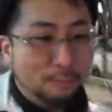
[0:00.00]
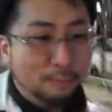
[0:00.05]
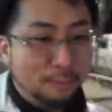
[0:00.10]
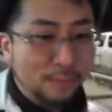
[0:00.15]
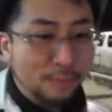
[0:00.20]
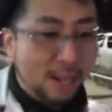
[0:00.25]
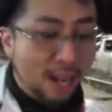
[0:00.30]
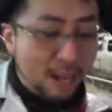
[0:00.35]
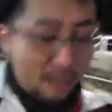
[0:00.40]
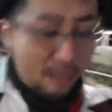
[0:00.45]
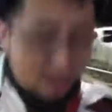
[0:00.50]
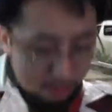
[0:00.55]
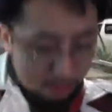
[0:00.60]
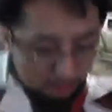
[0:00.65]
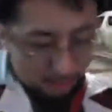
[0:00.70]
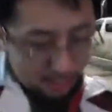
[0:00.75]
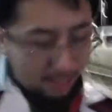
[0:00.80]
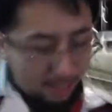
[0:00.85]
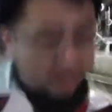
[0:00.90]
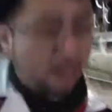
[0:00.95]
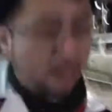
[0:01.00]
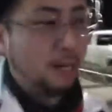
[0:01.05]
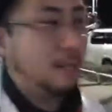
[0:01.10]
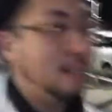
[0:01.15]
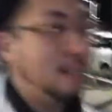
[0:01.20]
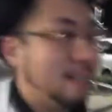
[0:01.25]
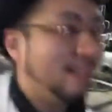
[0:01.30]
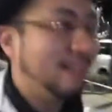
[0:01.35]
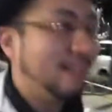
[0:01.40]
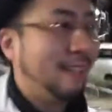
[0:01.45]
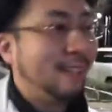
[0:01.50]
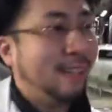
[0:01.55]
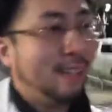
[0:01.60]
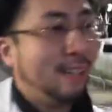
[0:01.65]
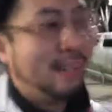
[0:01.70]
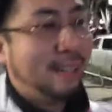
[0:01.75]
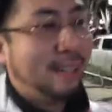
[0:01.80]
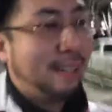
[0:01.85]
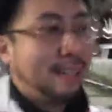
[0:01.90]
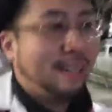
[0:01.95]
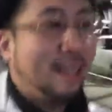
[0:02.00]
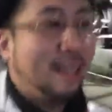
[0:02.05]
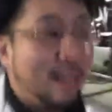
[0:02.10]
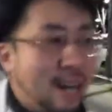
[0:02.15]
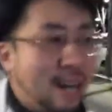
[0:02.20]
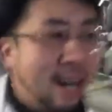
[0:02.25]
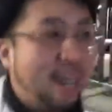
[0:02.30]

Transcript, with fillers: んな。なんか配信がどんど